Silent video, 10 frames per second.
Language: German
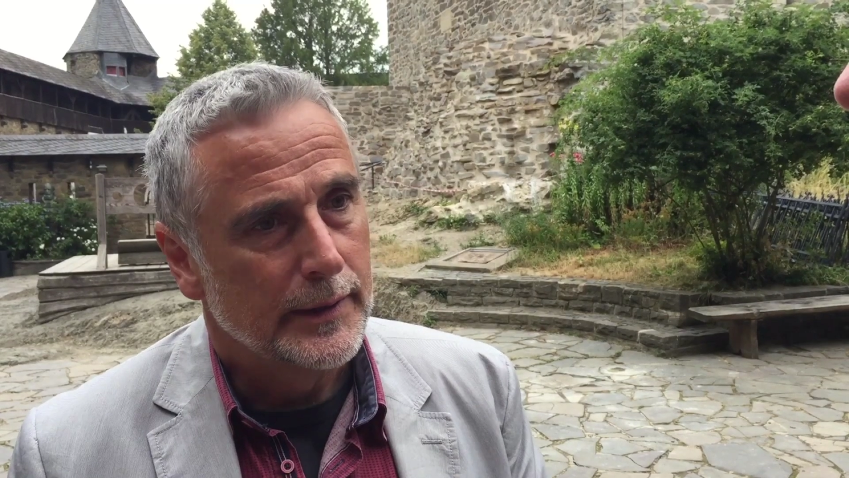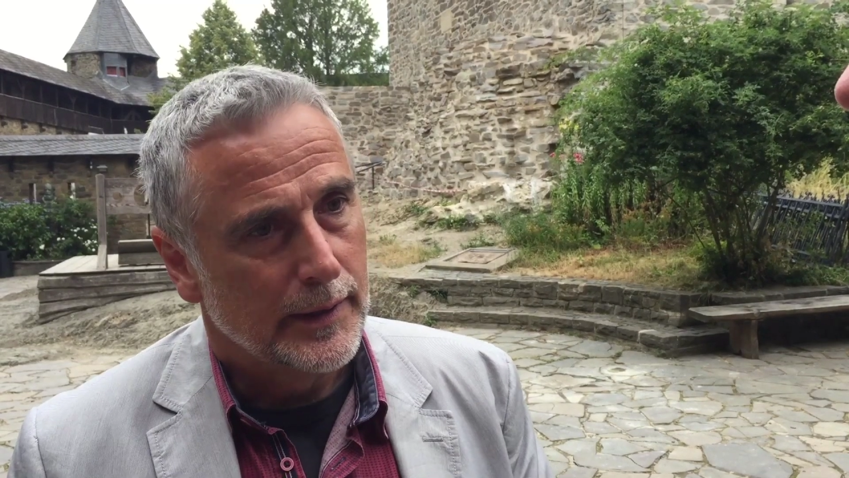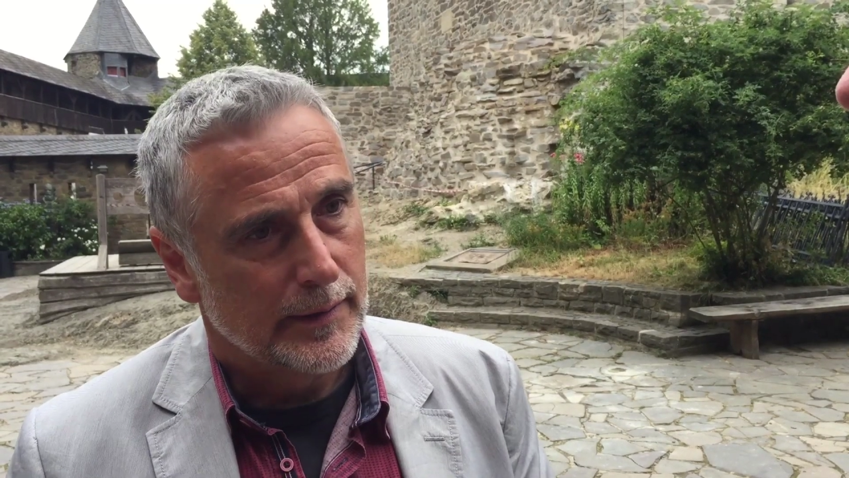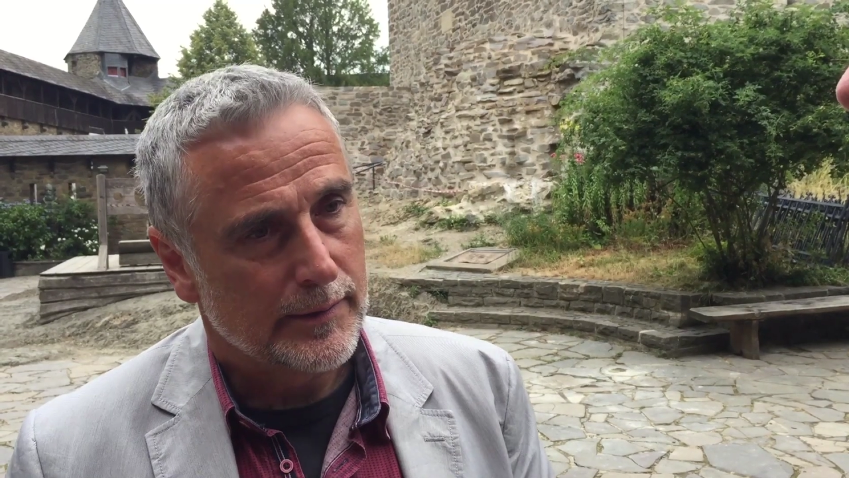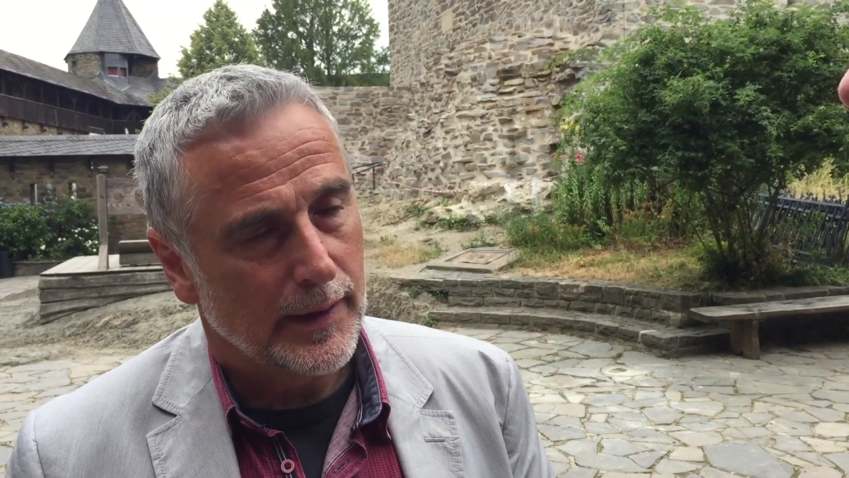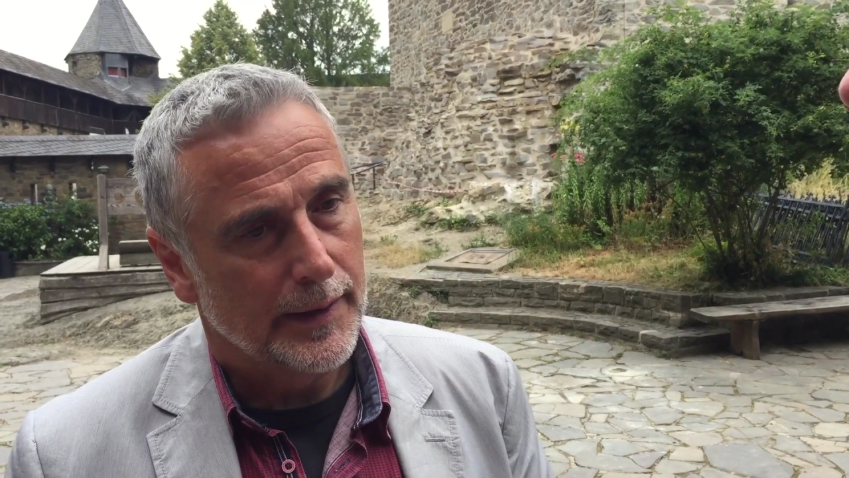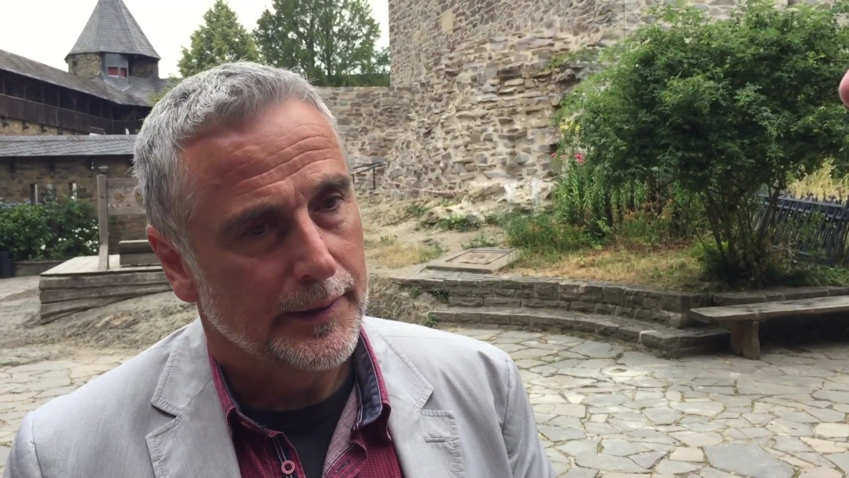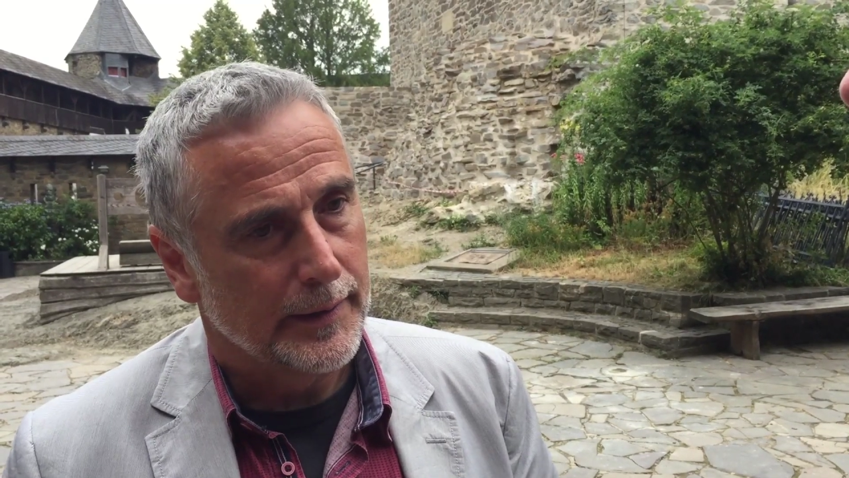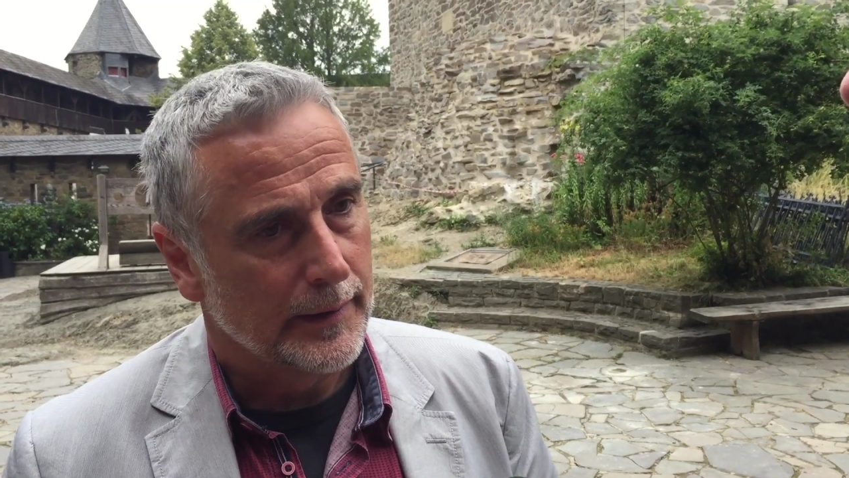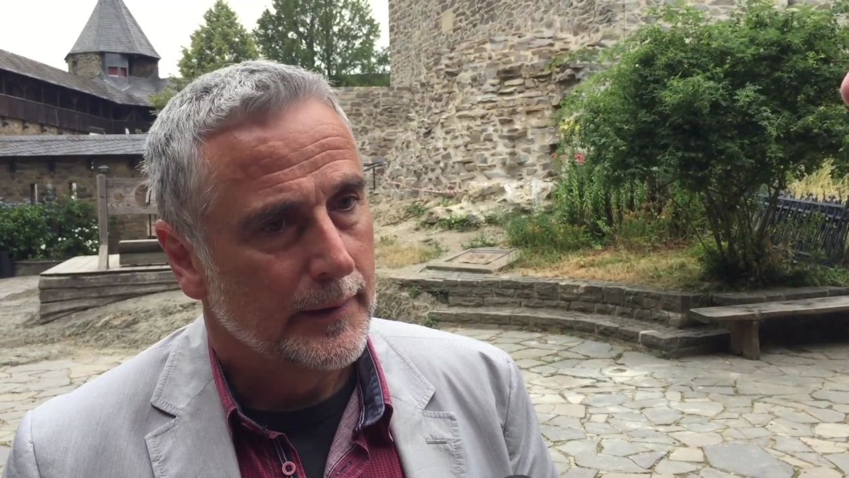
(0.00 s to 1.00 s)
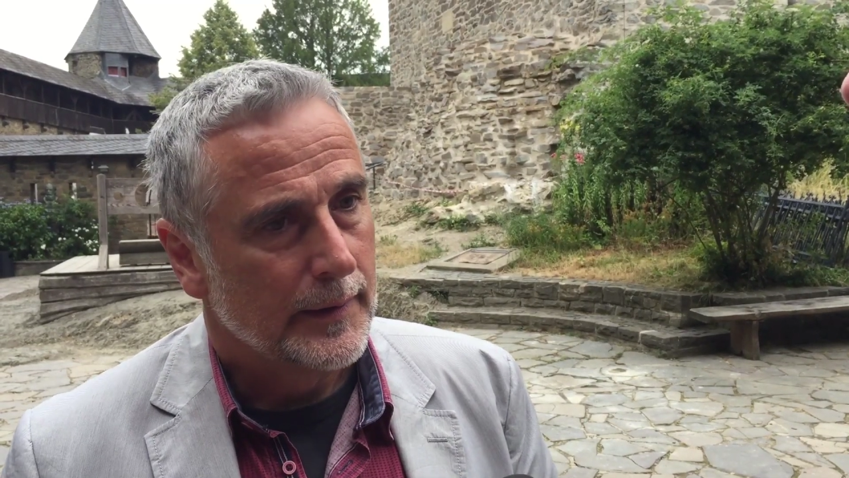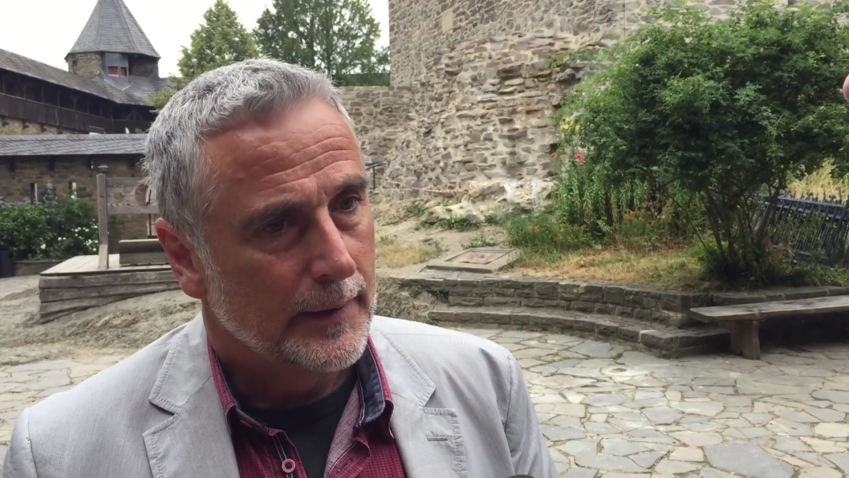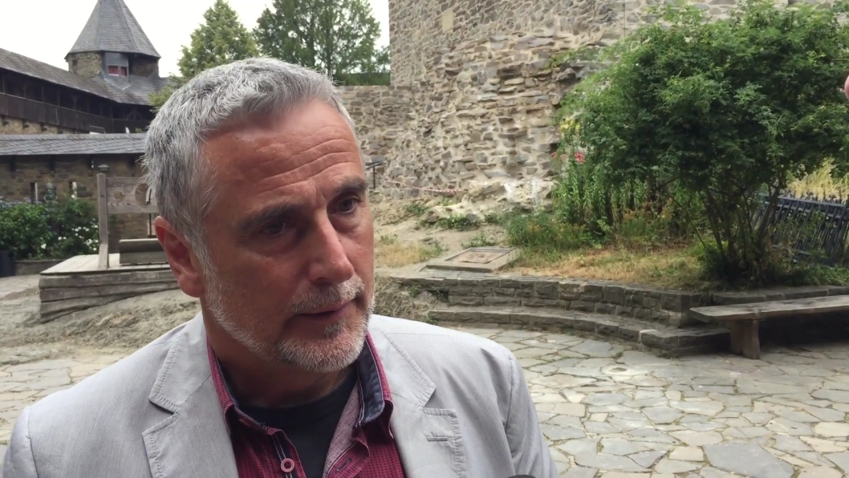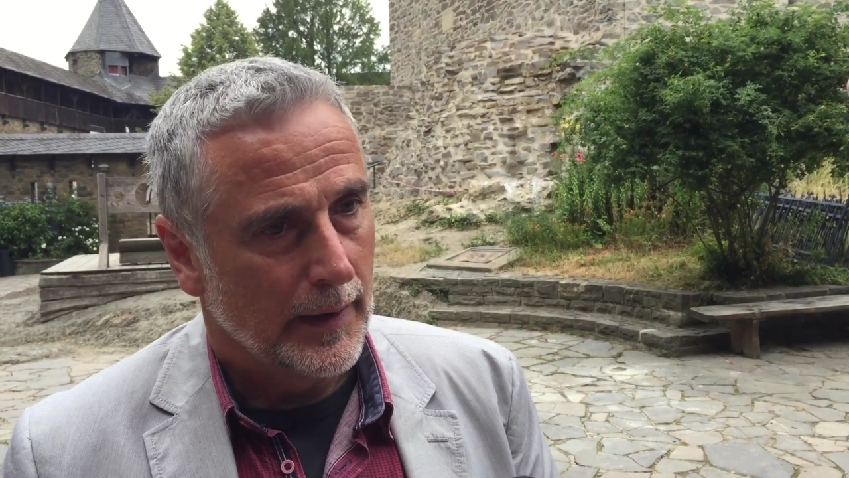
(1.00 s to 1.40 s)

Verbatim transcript: ist eine äh,